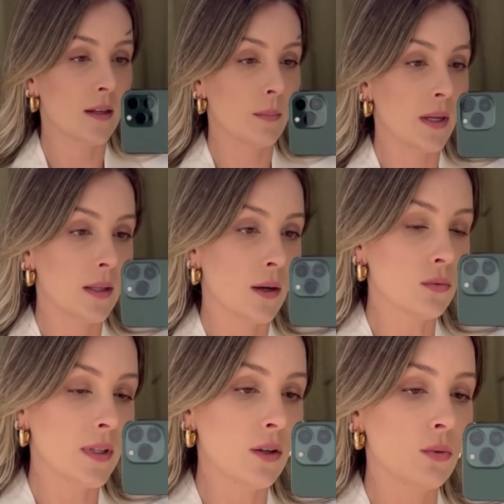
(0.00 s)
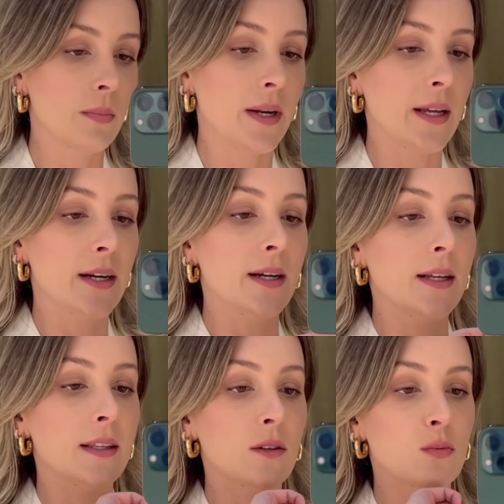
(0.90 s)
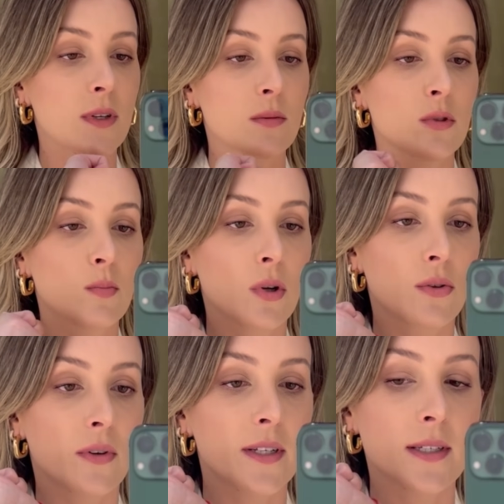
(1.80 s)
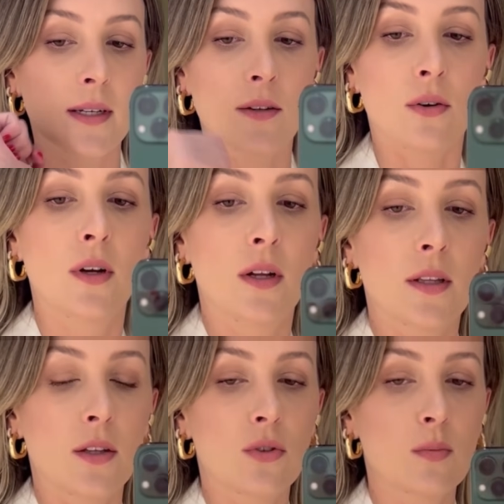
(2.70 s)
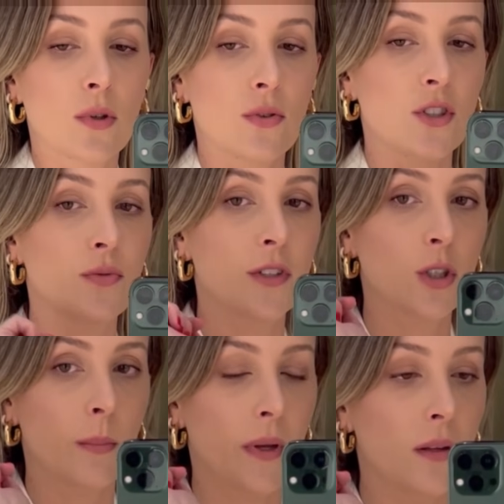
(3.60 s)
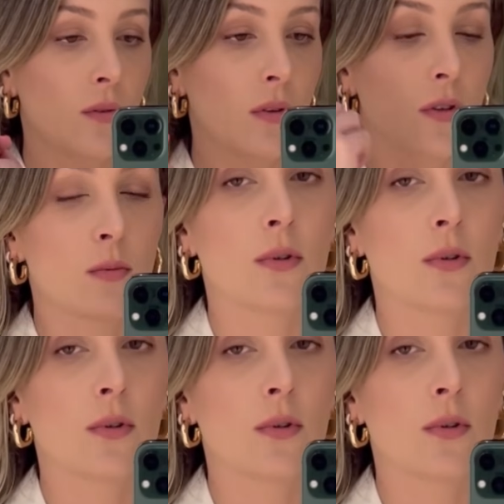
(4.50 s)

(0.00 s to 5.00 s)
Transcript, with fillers: também não tem ombreira e tem os mesmos botões aqui, ó. Tem dois botões de fechamento e dois